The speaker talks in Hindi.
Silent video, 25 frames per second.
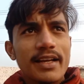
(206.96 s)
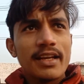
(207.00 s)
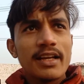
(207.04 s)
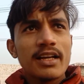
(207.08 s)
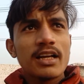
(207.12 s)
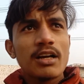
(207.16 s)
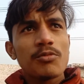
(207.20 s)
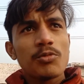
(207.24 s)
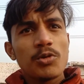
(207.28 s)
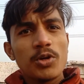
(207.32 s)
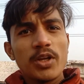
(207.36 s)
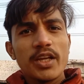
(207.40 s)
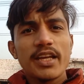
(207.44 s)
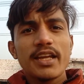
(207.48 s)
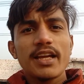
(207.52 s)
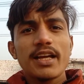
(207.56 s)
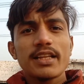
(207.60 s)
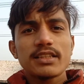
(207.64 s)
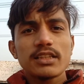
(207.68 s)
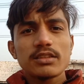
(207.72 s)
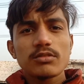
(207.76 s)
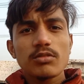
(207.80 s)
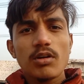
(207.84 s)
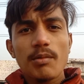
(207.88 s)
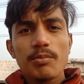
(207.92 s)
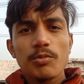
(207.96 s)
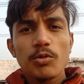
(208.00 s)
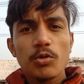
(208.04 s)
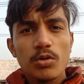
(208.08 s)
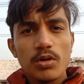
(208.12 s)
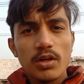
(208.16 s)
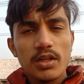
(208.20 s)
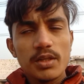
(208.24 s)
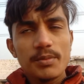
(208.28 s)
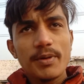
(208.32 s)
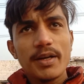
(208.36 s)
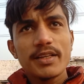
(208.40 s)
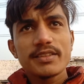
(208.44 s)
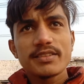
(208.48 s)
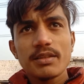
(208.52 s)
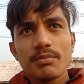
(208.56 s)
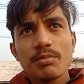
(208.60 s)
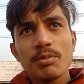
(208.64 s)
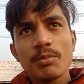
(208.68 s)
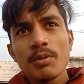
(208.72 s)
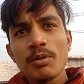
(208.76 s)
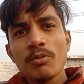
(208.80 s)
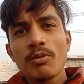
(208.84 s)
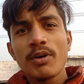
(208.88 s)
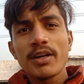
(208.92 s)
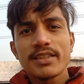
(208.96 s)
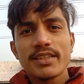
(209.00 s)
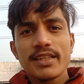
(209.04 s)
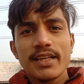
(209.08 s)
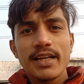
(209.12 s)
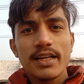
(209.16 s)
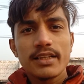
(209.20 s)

गन्ने का वो लेके आता तो आप लोग अली भाई से भी मिलवाते